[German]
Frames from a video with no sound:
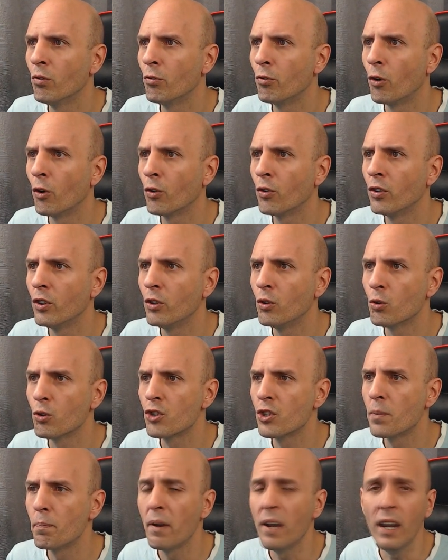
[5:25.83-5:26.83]
von
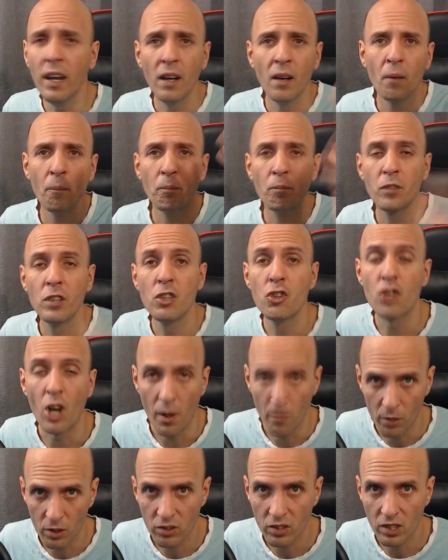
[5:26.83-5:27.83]
Yoshi P, die
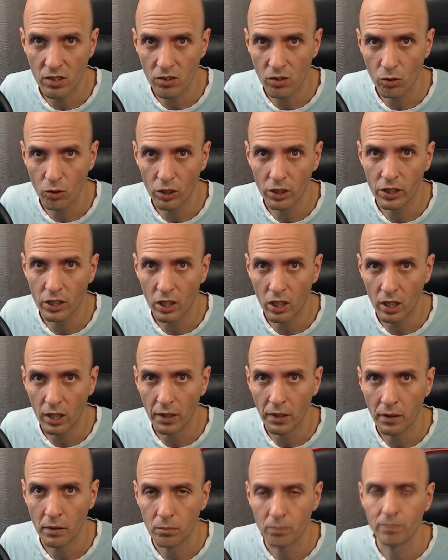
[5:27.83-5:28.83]
schauen wir uns jetzt natürlich auch an.